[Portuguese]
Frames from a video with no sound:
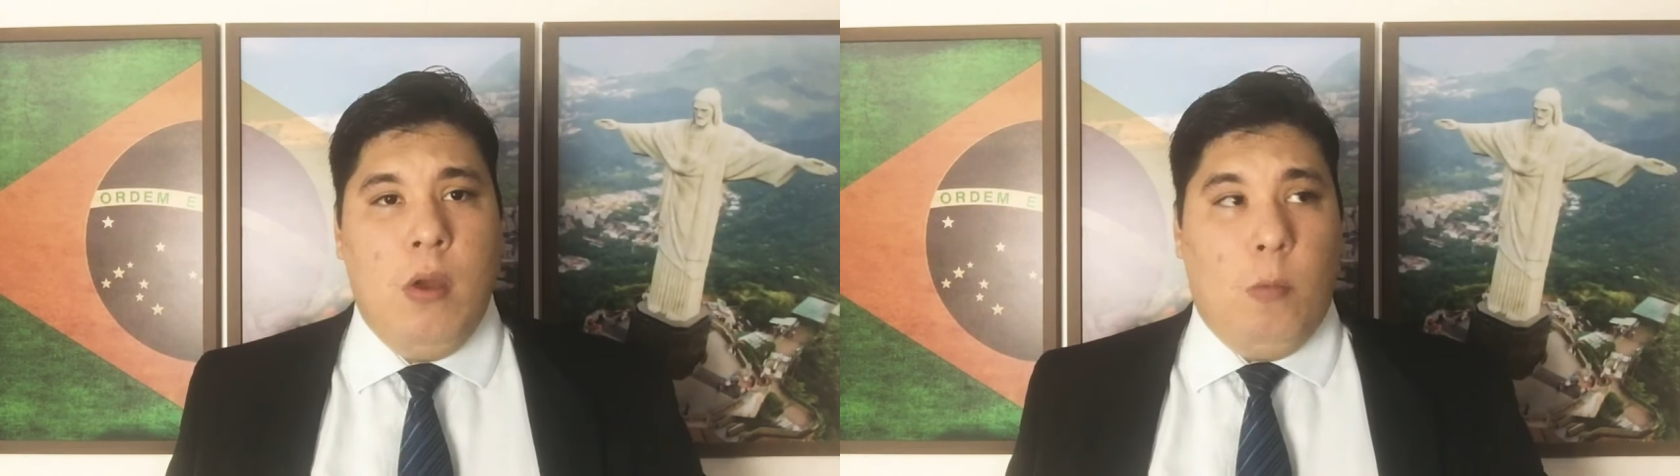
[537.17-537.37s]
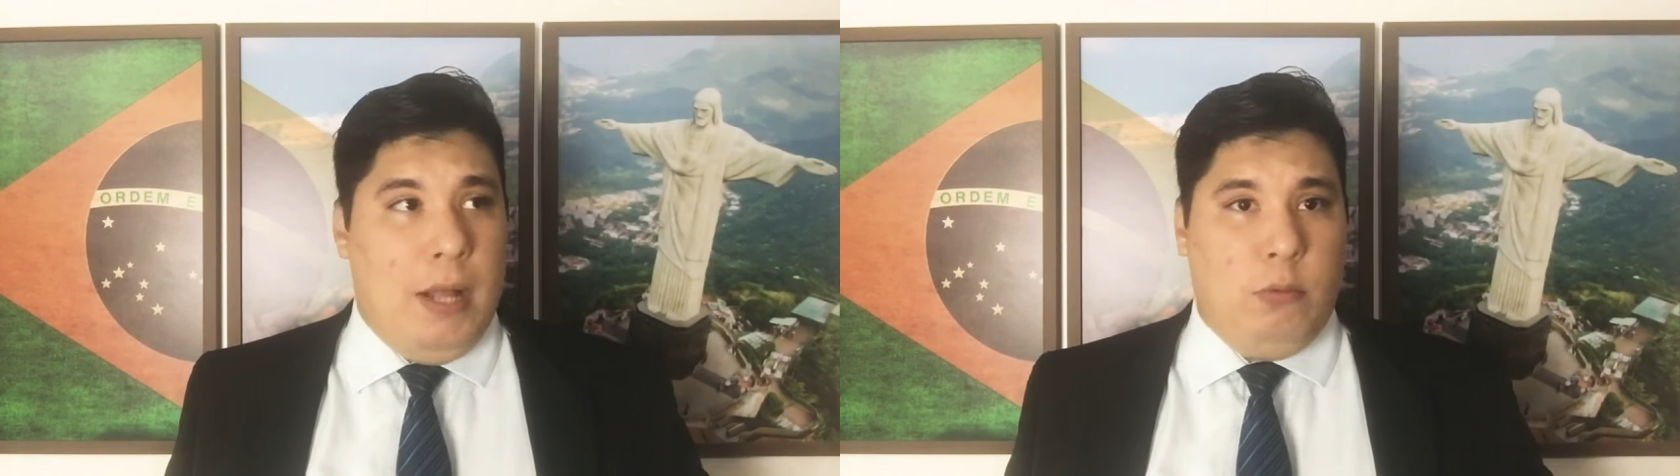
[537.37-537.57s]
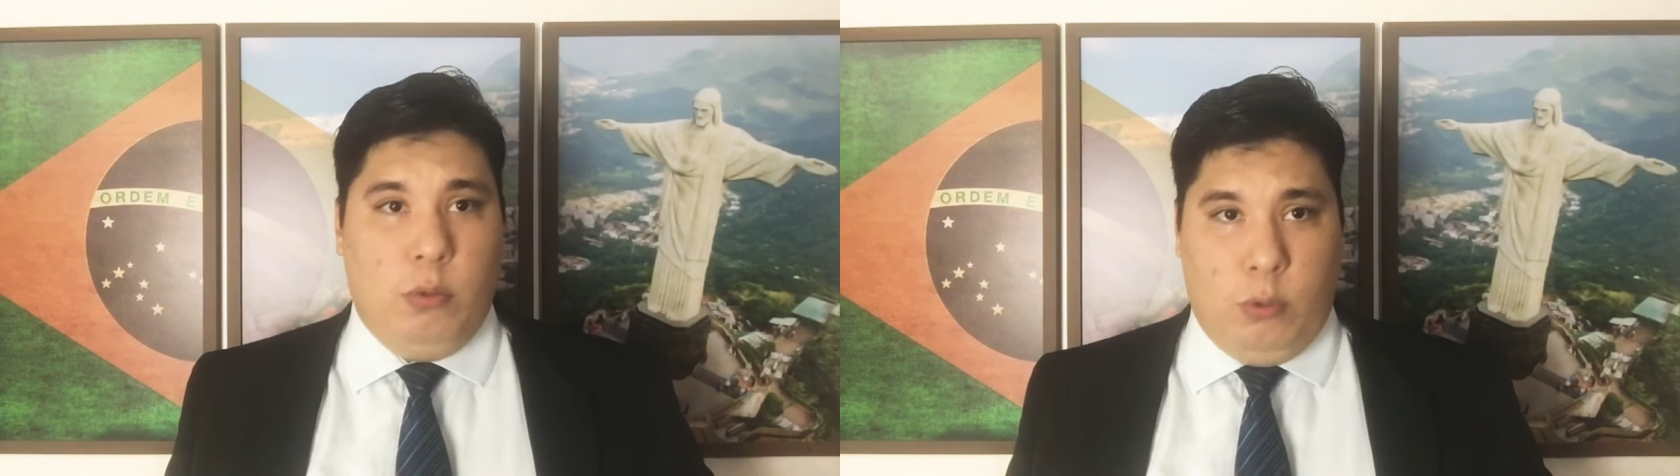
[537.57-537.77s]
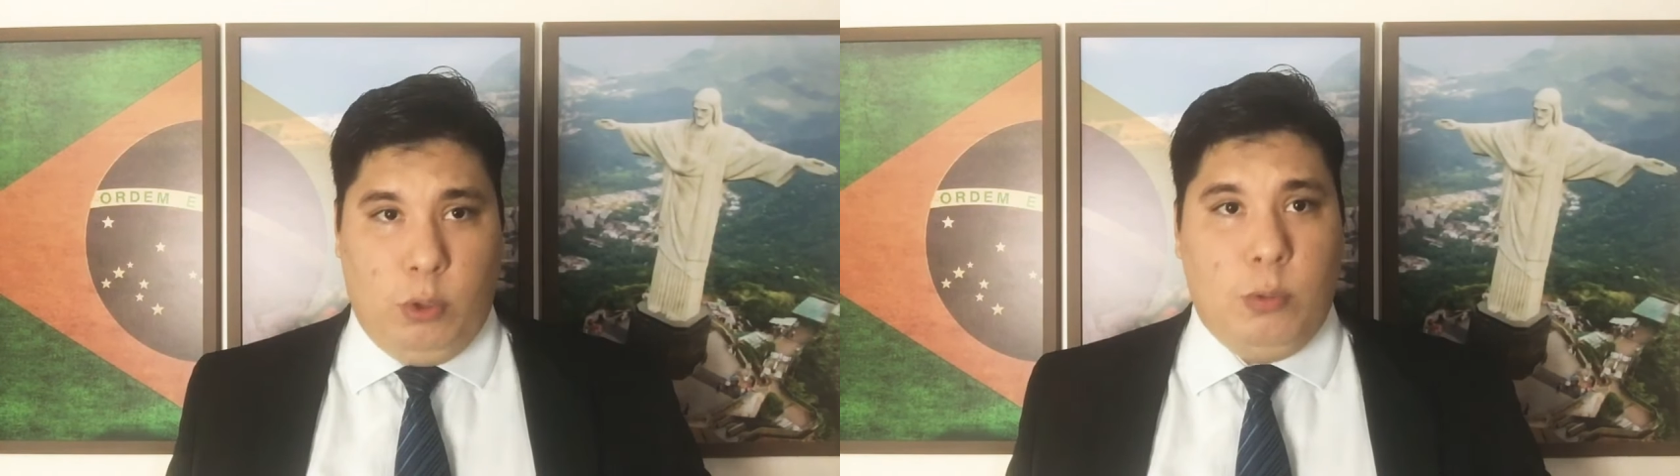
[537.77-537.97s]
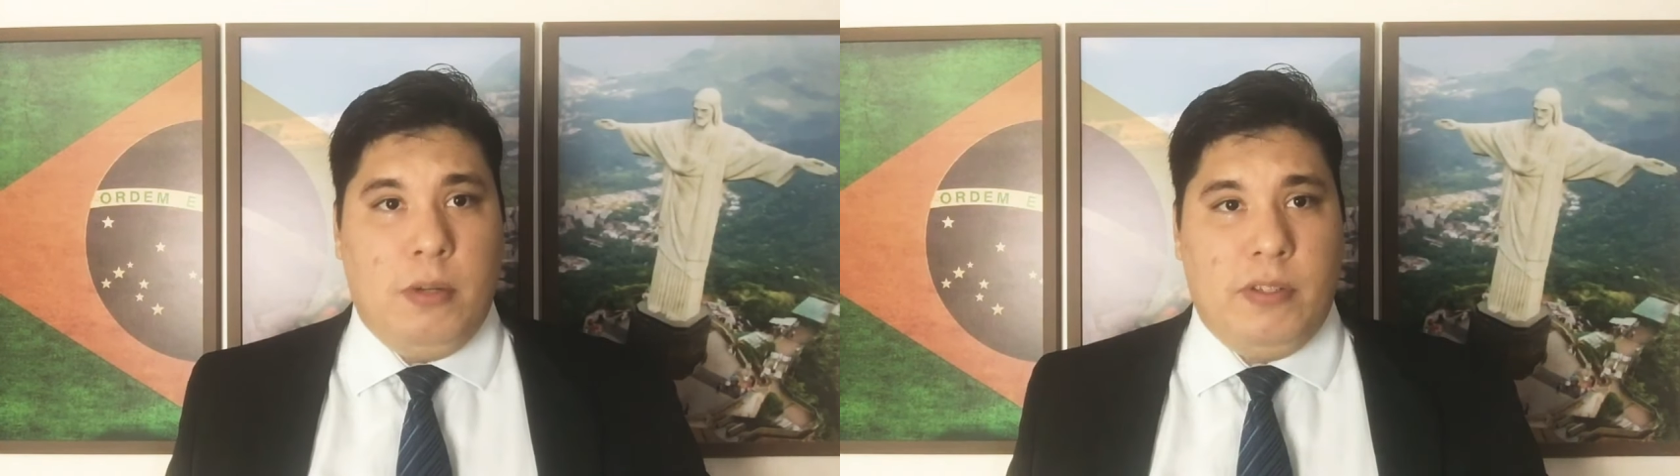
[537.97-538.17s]
o Maduro
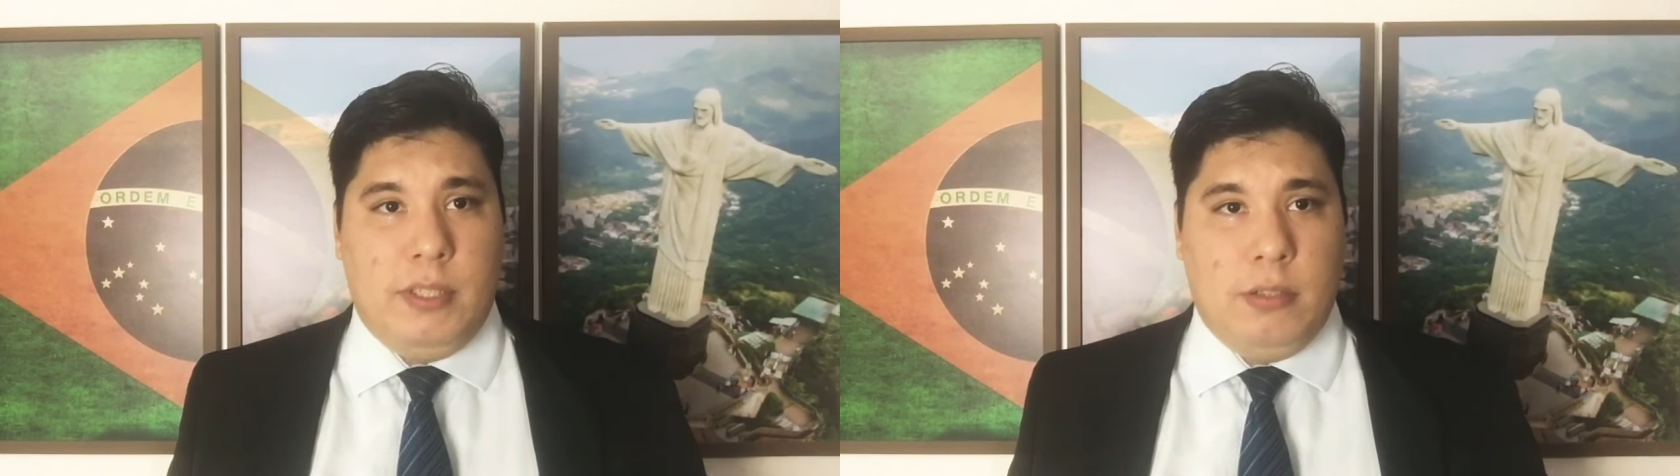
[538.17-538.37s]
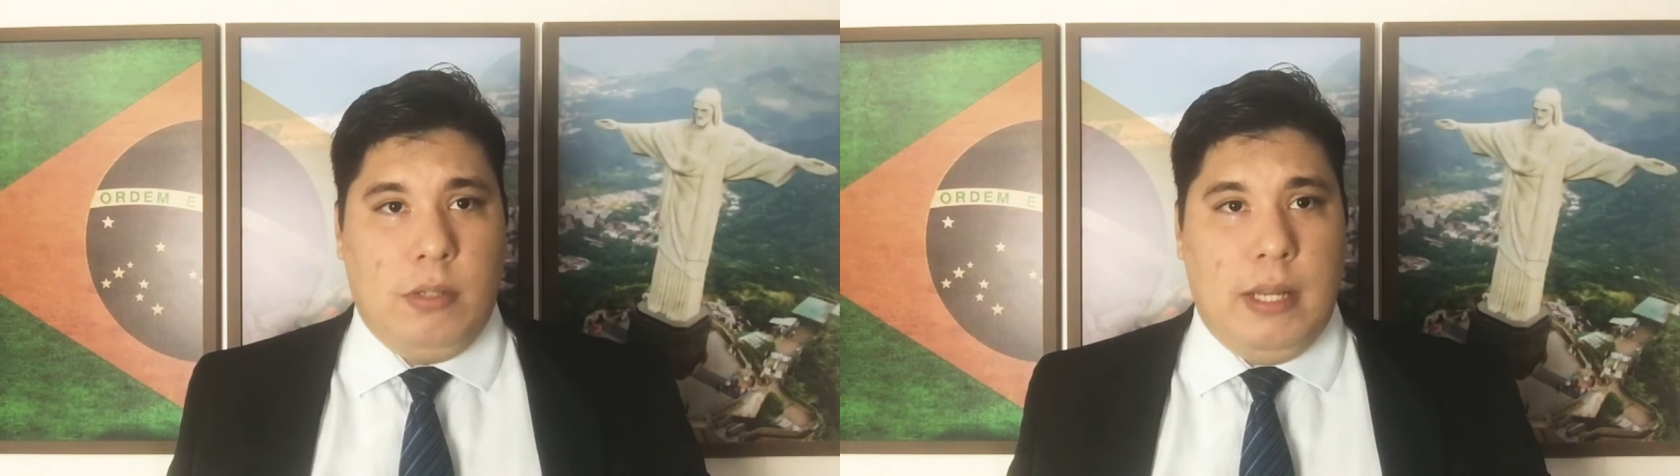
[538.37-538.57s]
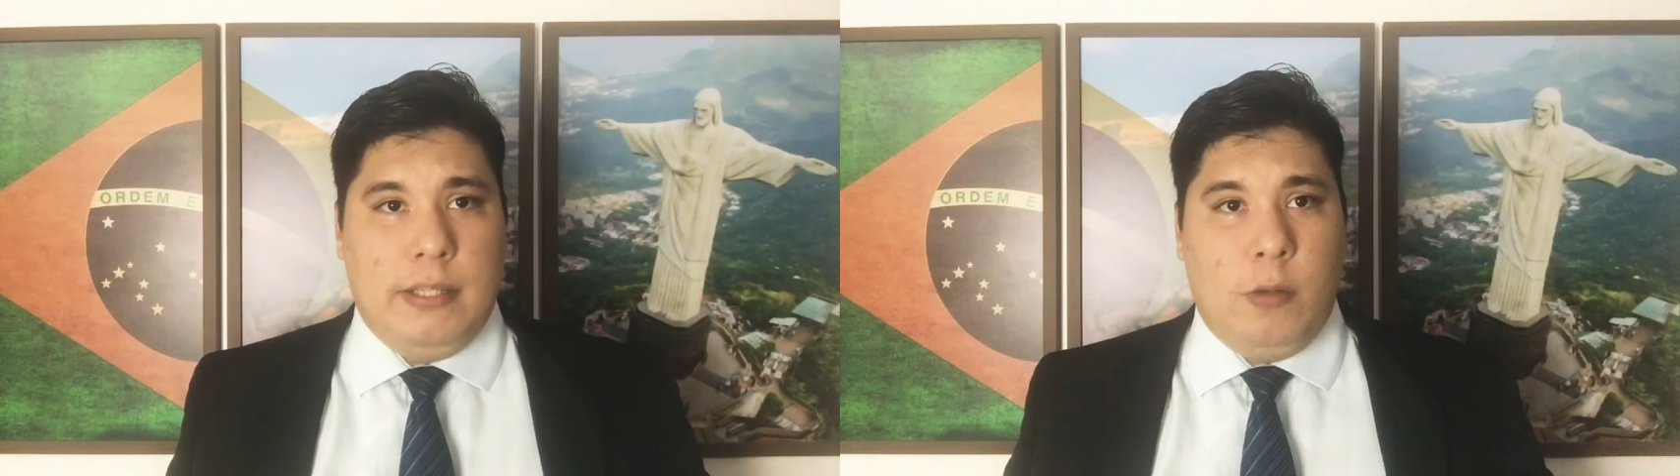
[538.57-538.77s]
costuma fazer isso lá.